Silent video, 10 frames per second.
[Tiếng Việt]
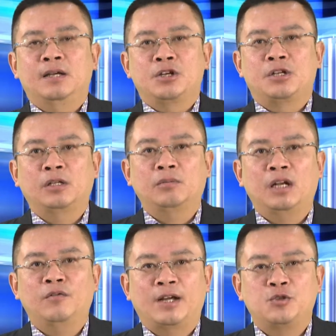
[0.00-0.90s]
Sở Thông
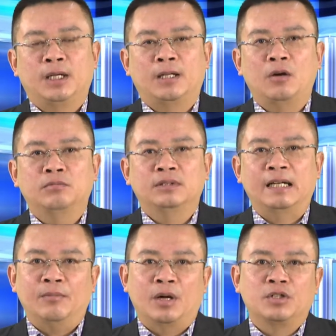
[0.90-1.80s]
tin và Truyền thông tỉnh
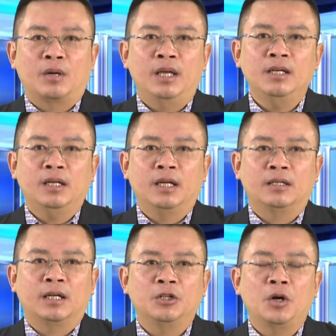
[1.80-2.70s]
Lâm Đồng cho biết hiện
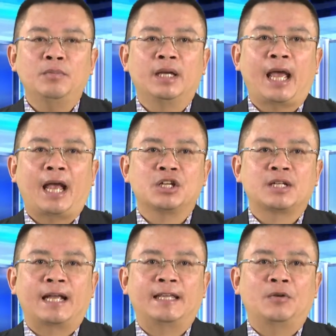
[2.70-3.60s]
tỉnh có 12
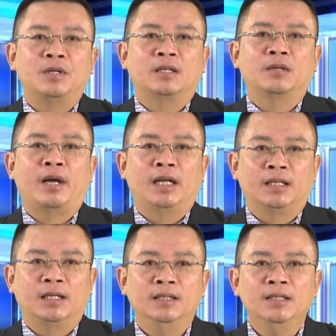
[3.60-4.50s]
sàn giao dịch thương mại điện
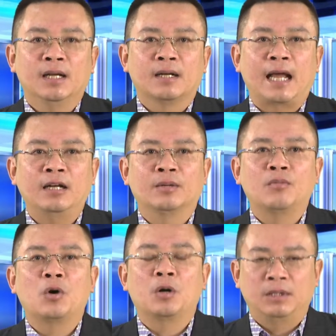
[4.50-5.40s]
tử đã được
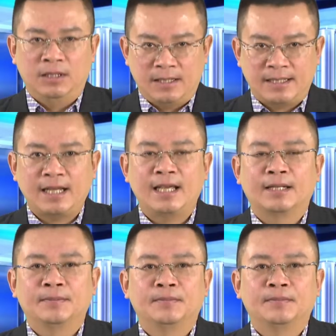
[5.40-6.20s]
Bộ Công Thương xác nhận.